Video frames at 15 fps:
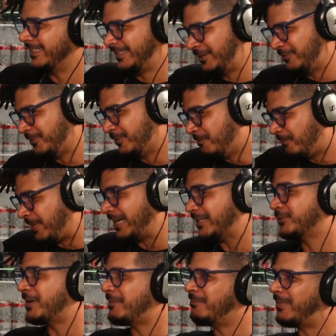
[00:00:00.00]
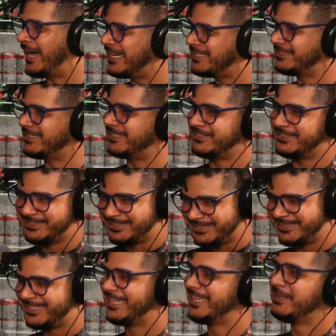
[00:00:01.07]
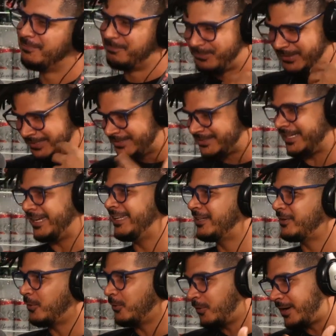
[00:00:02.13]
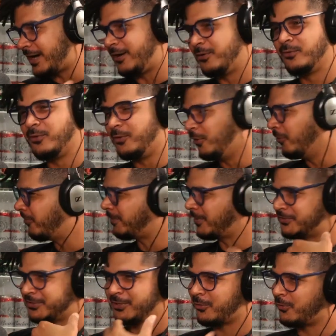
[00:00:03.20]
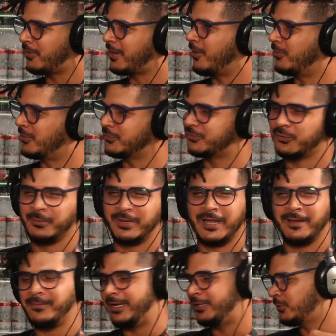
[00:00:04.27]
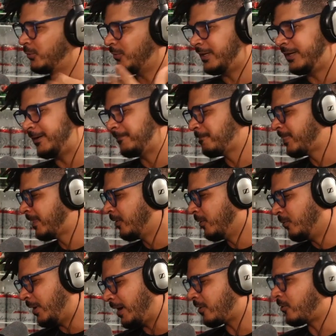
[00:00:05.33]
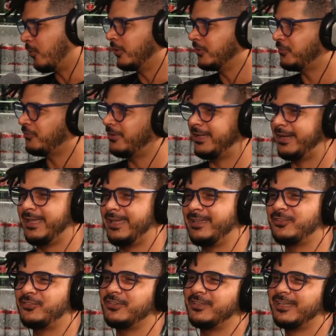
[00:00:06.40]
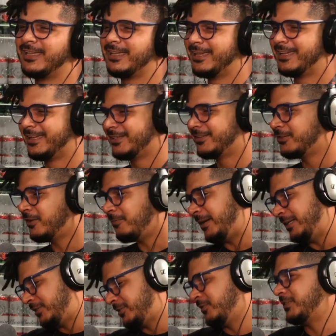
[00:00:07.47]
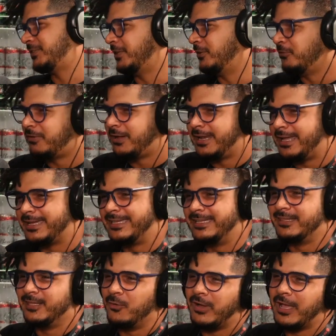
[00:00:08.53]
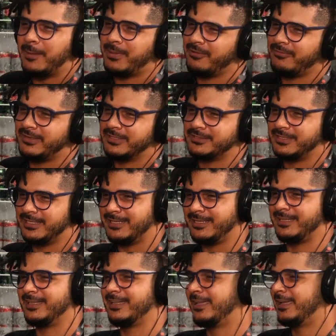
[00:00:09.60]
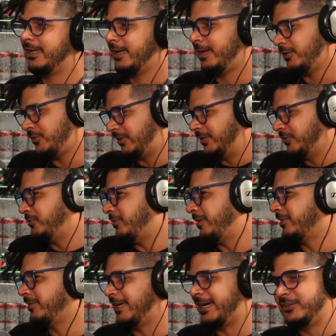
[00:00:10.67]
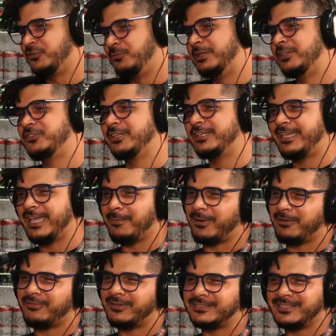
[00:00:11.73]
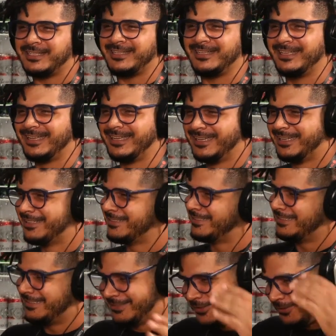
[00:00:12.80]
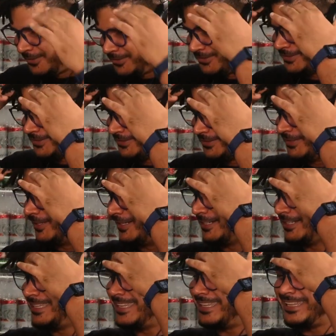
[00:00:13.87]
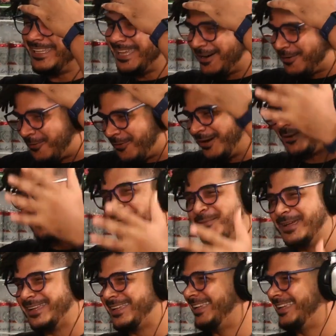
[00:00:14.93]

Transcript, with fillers: Teve um passo a mais né, de, de, pensar em colocar um roubo, pensar em colocar um sombreamento, uma, uma cor diferente. Não, mas se você não falar que não é para fazer, a gente vai admitir que é para fazer. Nossa senhora, e agora? Dá Como um é que...